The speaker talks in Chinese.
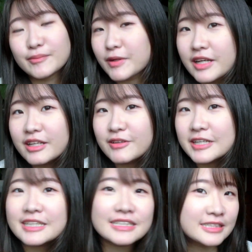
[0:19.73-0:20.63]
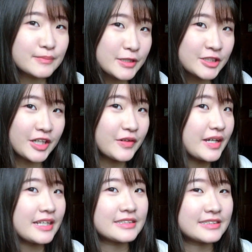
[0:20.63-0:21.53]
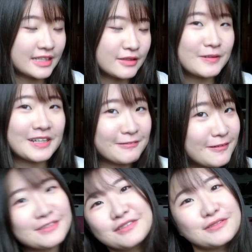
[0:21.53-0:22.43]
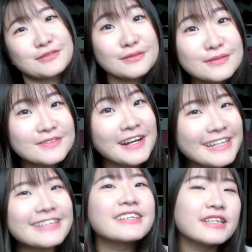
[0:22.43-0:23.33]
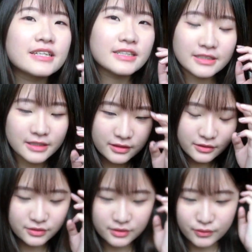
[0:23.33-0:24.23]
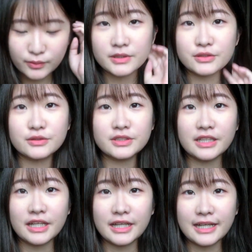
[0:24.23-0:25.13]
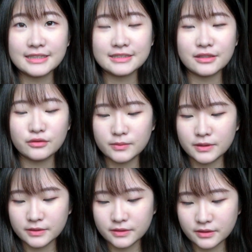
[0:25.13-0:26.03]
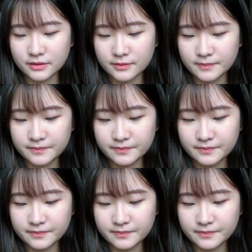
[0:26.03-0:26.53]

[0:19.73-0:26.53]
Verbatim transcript: But anyway, this is my channel. I can decide what I want to do, right? 然后，所以我们就先来看一下我们的